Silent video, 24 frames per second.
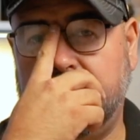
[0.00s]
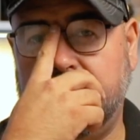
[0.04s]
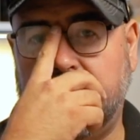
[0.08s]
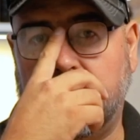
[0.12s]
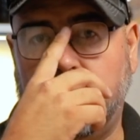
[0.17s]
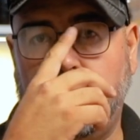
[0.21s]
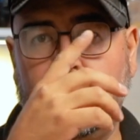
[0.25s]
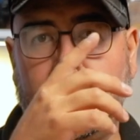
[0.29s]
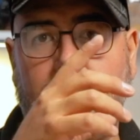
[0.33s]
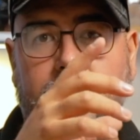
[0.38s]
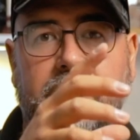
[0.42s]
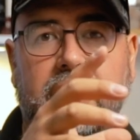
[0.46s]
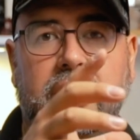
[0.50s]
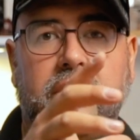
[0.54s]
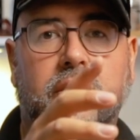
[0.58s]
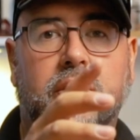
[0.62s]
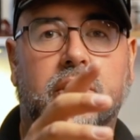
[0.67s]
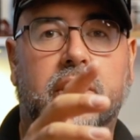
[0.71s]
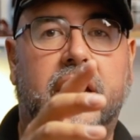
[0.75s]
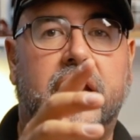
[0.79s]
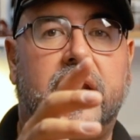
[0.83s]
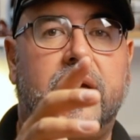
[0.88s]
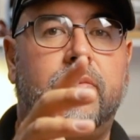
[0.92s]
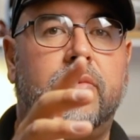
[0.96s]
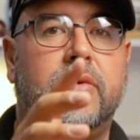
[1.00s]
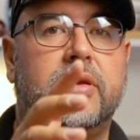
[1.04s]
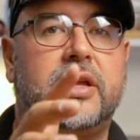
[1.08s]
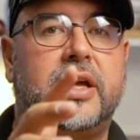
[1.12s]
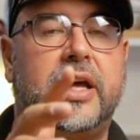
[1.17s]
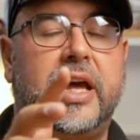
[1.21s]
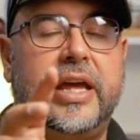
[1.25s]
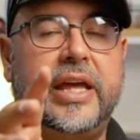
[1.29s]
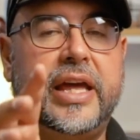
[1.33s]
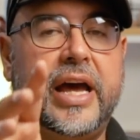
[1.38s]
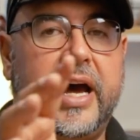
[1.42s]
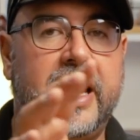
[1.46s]
en algún momento queremos
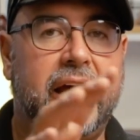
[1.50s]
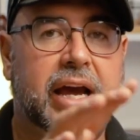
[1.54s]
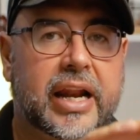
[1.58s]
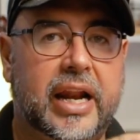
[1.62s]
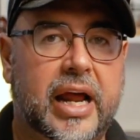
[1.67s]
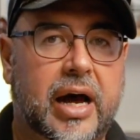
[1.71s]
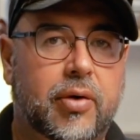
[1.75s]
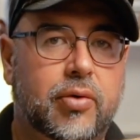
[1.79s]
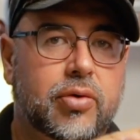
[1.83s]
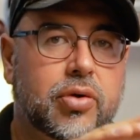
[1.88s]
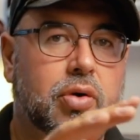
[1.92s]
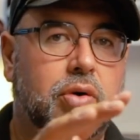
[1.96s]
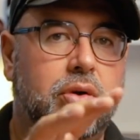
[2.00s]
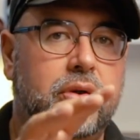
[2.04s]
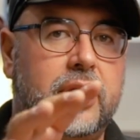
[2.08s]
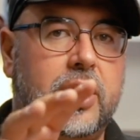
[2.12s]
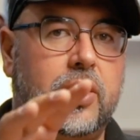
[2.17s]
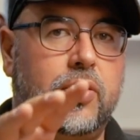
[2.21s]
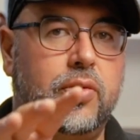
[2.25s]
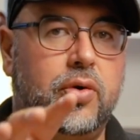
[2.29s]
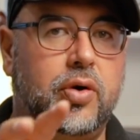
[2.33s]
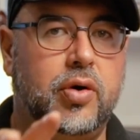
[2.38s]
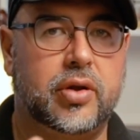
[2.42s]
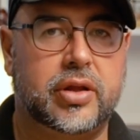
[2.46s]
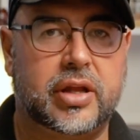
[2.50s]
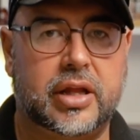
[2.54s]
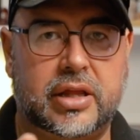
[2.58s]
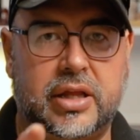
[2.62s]
que ya el audio de uno de los